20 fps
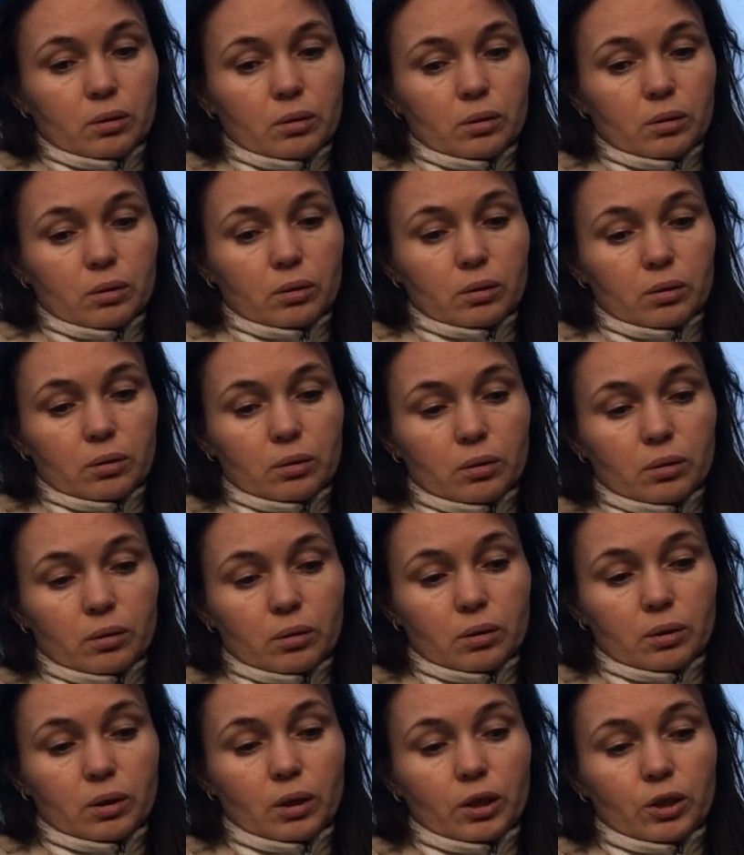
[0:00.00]

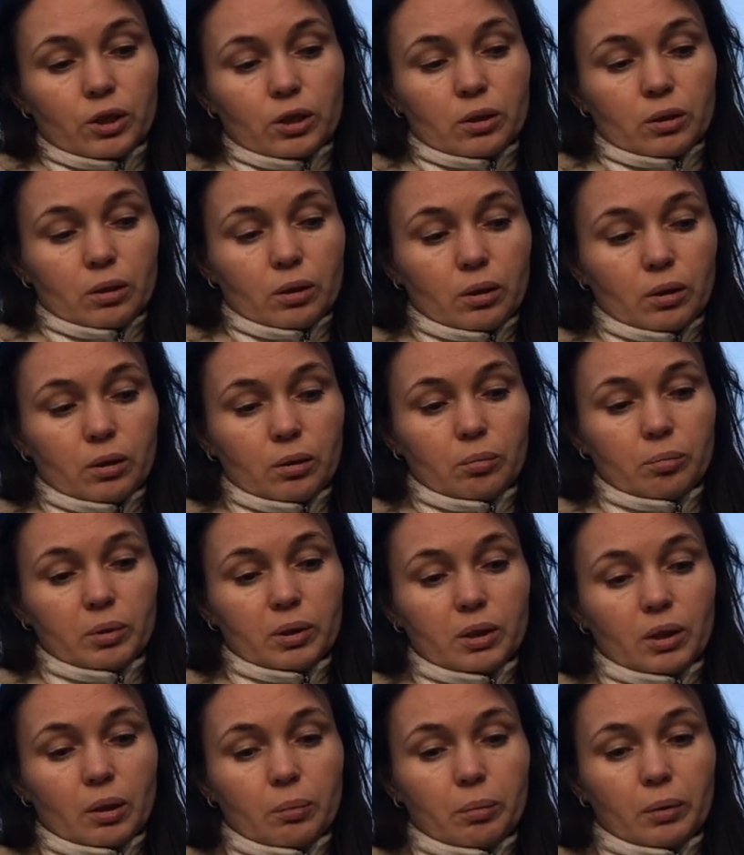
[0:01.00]
э, значит,
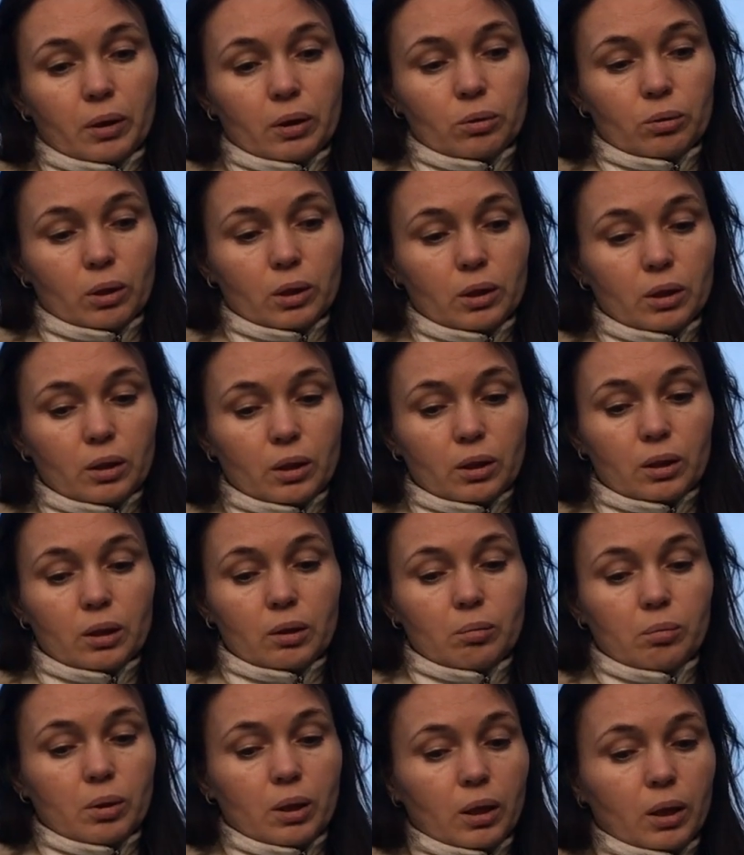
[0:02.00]
под зарплату они
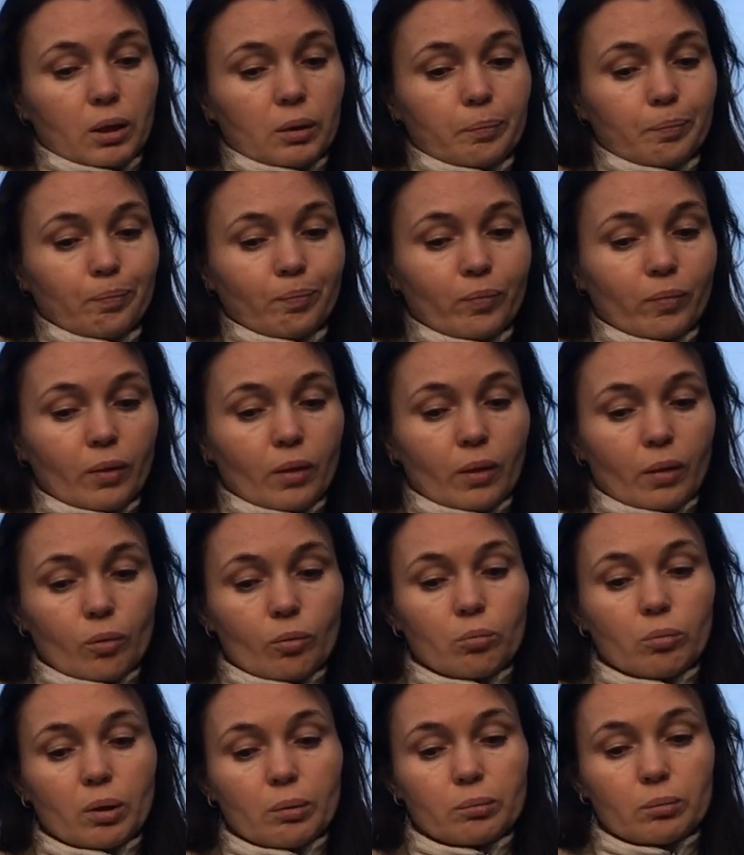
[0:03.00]
иногда брали,
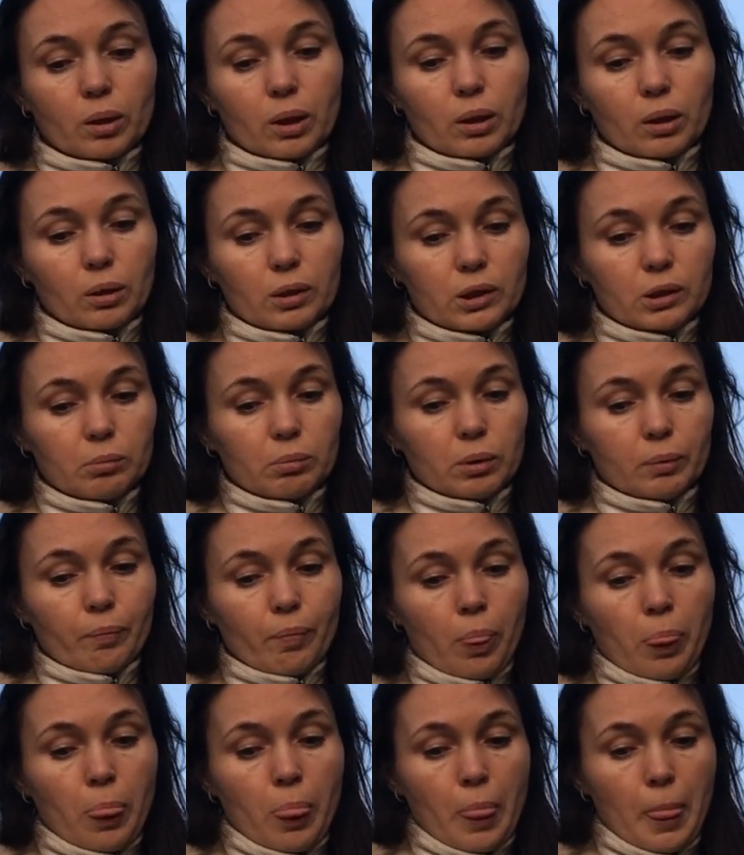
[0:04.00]
ну, мама брала себе
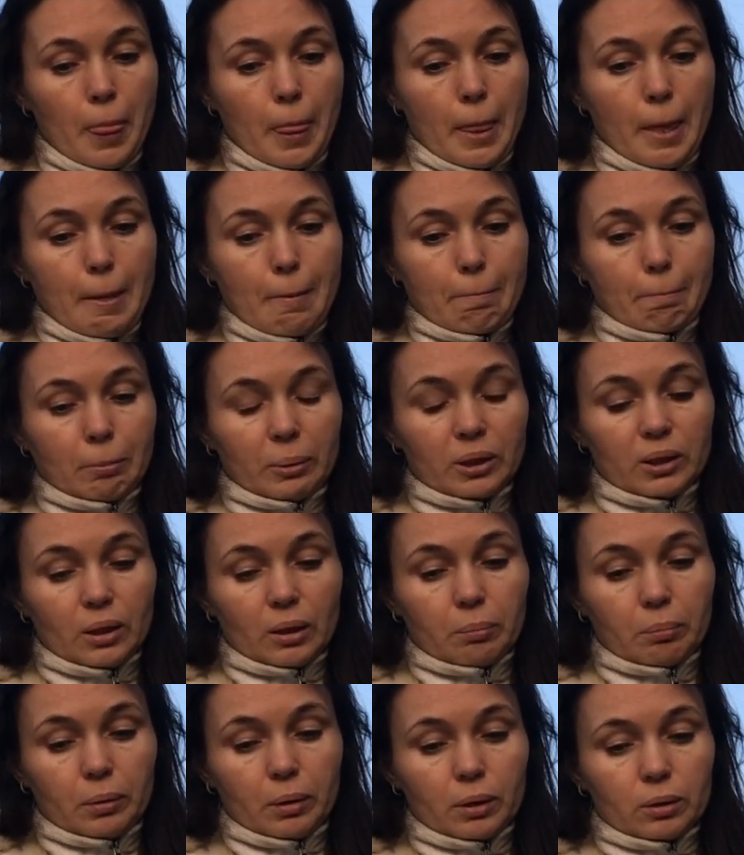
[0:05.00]
под
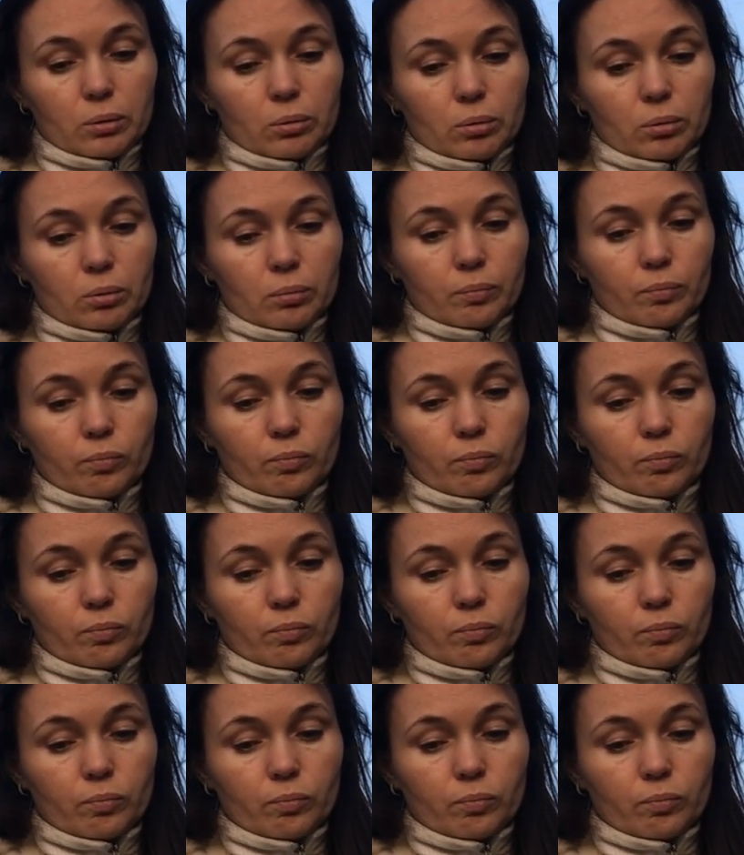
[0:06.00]
зарплату